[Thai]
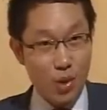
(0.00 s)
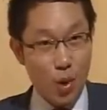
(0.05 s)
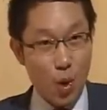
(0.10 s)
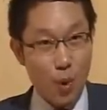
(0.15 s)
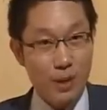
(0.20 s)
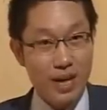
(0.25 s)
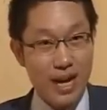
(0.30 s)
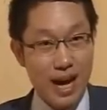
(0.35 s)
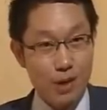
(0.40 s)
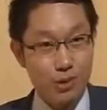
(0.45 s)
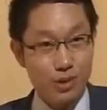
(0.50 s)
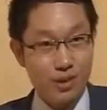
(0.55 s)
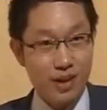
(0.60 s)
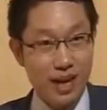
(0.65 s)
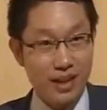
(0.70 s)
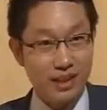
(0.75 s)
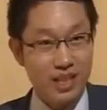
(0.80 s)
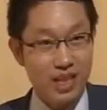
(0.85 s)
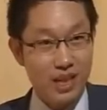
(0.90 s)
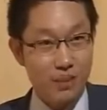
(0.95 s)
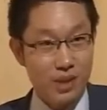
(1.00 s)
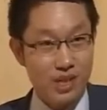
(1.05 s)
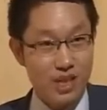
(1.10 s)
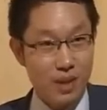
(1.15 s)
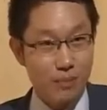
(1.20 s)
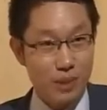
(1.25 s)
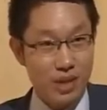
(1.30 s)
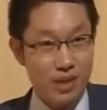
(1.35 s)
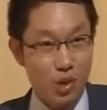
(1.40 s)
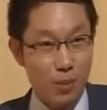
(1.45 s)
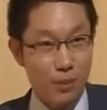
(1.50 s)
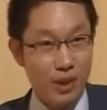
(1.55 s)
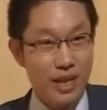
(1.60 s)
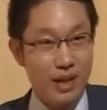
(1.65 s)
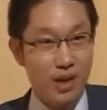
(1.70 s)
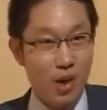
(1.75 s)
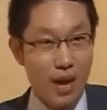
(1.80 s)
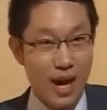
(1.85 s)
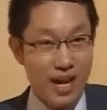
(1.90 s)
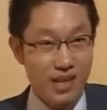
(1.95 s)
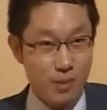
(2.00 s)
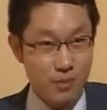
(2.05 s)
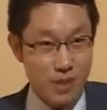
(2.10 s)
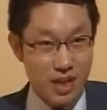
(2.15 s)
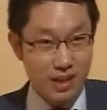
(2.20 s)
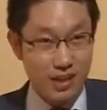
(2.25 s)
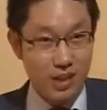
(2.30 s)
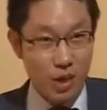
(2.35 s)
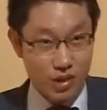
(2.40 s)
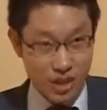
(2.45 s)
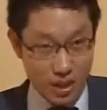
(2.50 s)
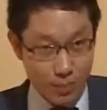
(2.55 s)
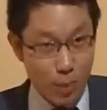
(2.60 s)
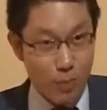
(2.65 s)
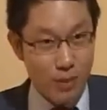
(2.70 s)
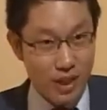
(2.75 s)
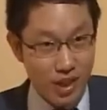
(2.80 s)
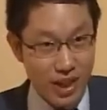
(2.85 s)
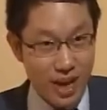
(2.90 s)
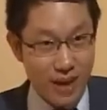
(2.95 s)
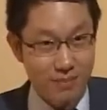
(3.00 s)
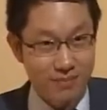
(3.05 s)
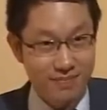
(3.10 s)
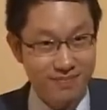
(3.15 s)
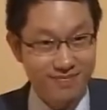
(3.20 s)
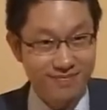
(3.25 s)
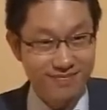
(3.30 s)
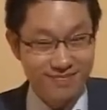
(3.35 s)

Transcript: Open House ครั้งที่1ประจำปี 2557 ขอเสียงปรบมือด้วยครับ